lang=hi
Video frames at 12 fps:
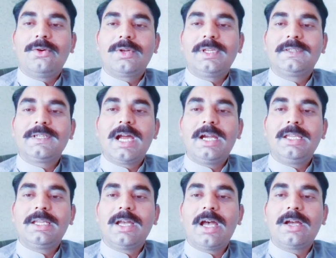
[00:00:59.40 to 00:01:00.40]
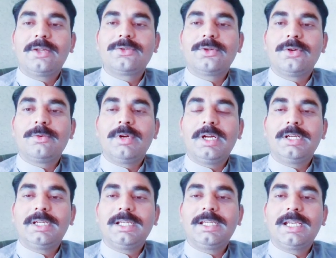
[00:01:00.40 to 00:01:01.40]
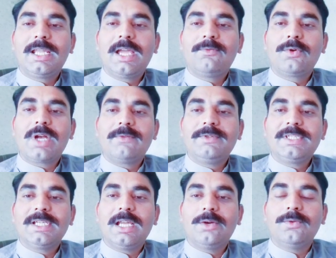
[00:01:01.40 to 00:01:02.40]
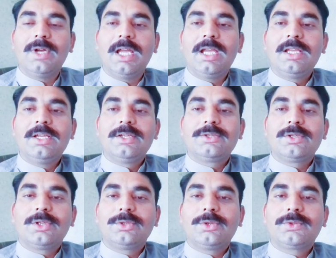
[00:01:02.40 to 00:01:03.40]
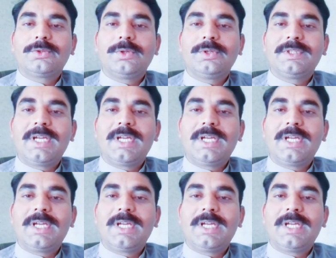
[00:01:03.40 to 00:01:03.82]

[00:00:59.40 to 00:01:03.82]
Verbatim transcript: और इस गाड़ी का जो इंटीरियल है वो काफ़ी जला हुआ है चलो दोस्तों इस